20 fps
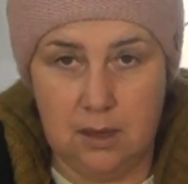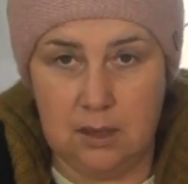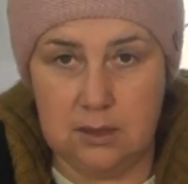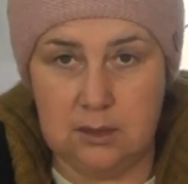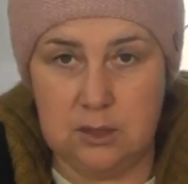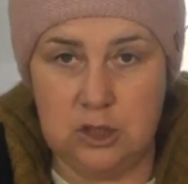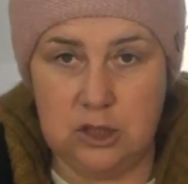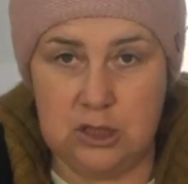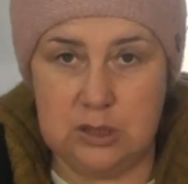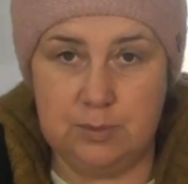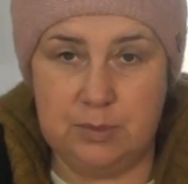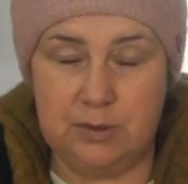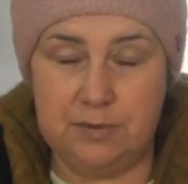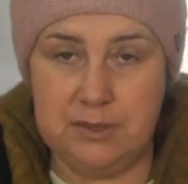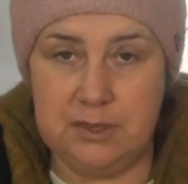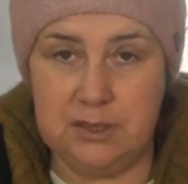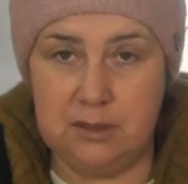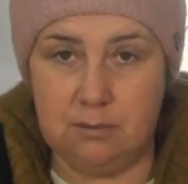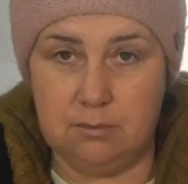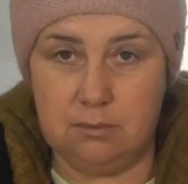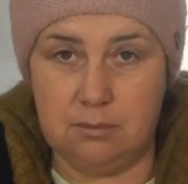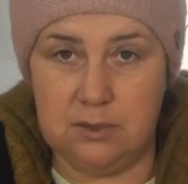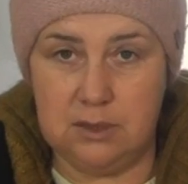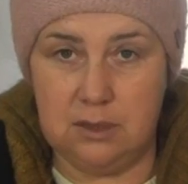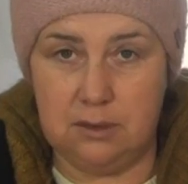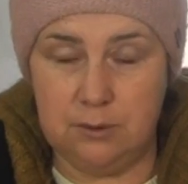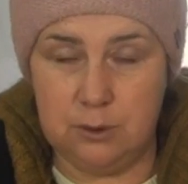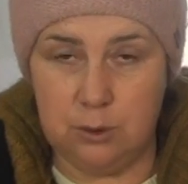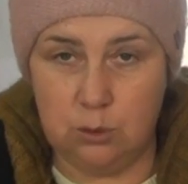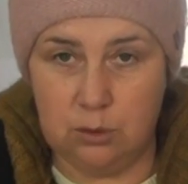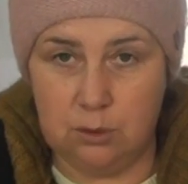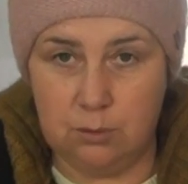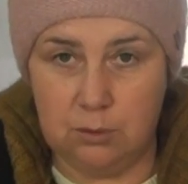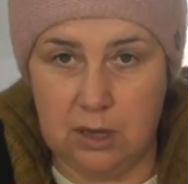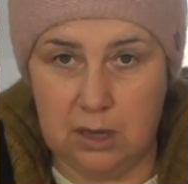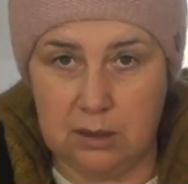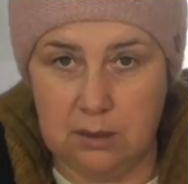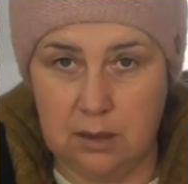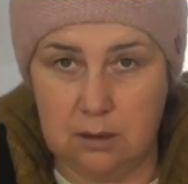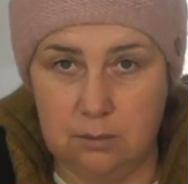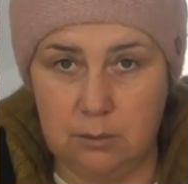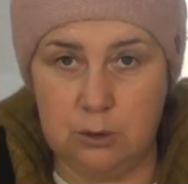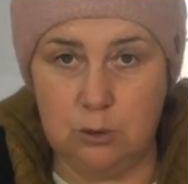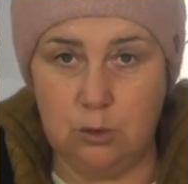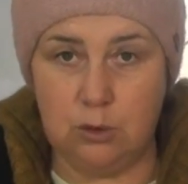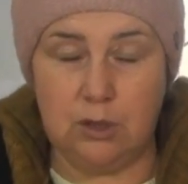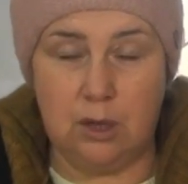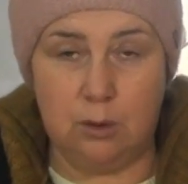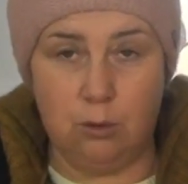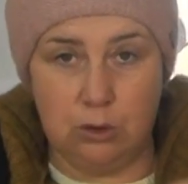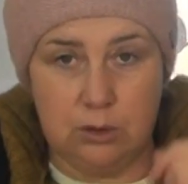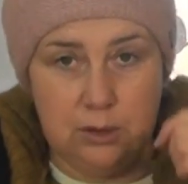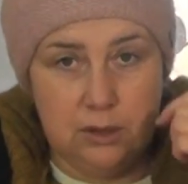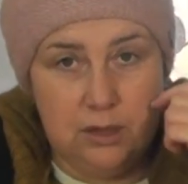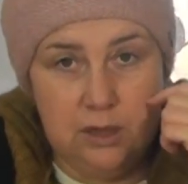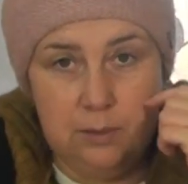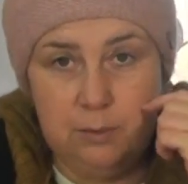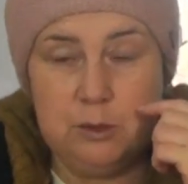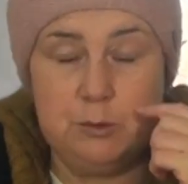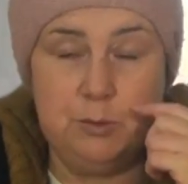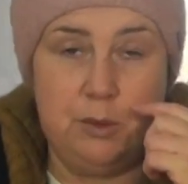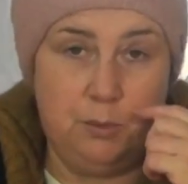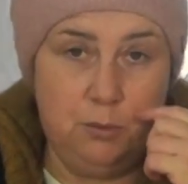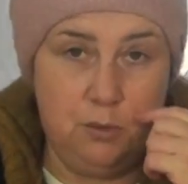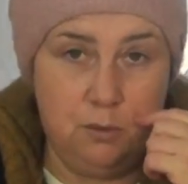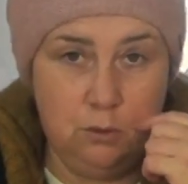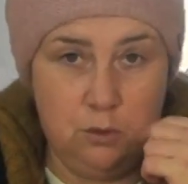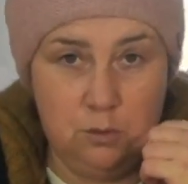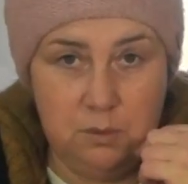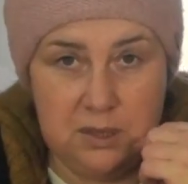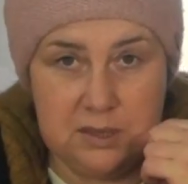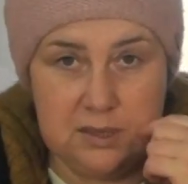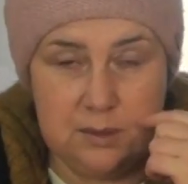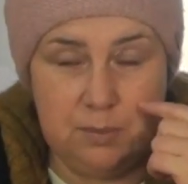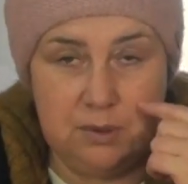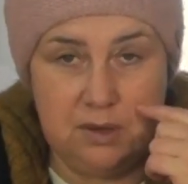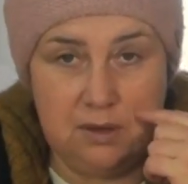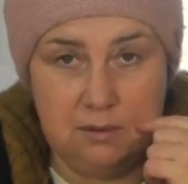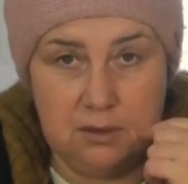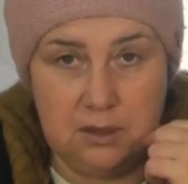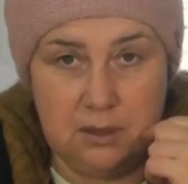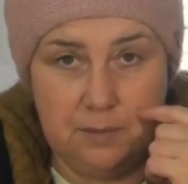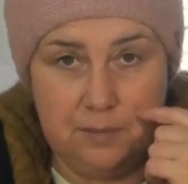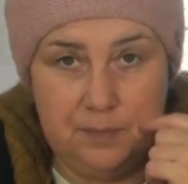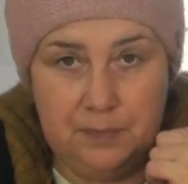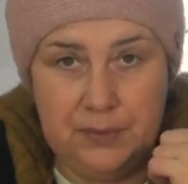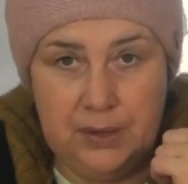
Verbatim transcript: Сейчас по всем телевизионным каналам идет какой-то кипиш по поводу медсправок.